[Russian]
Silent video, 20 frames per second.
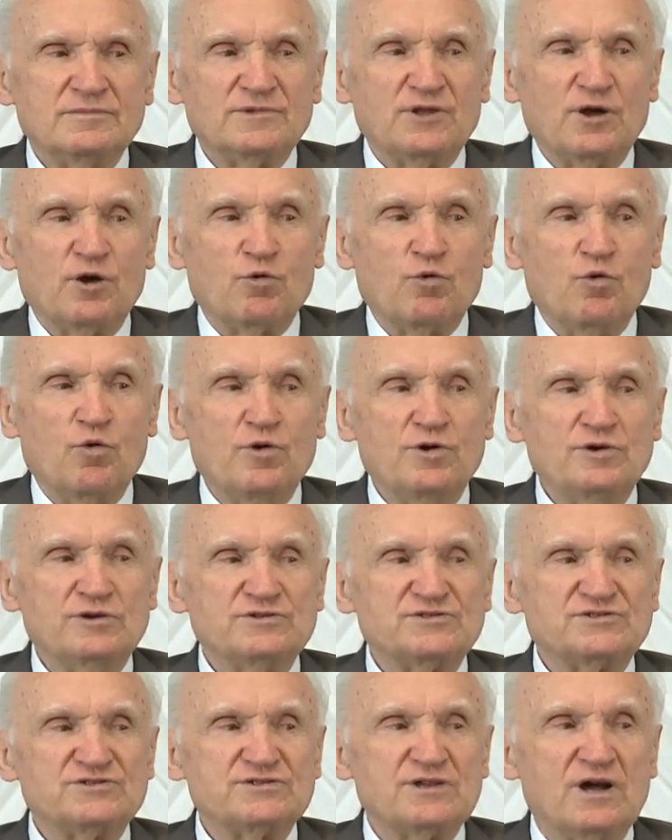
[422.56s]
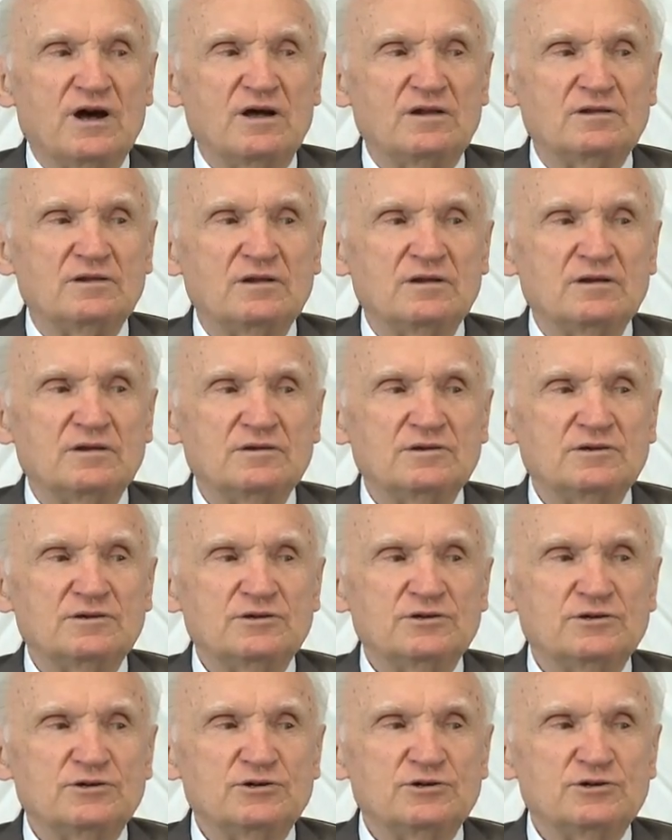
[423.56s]
такое стало,
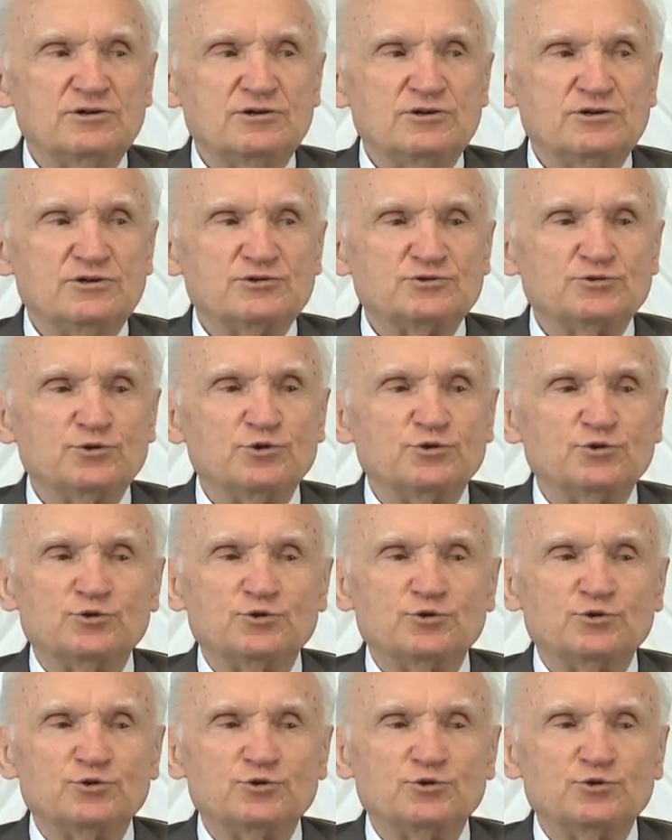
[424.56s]
что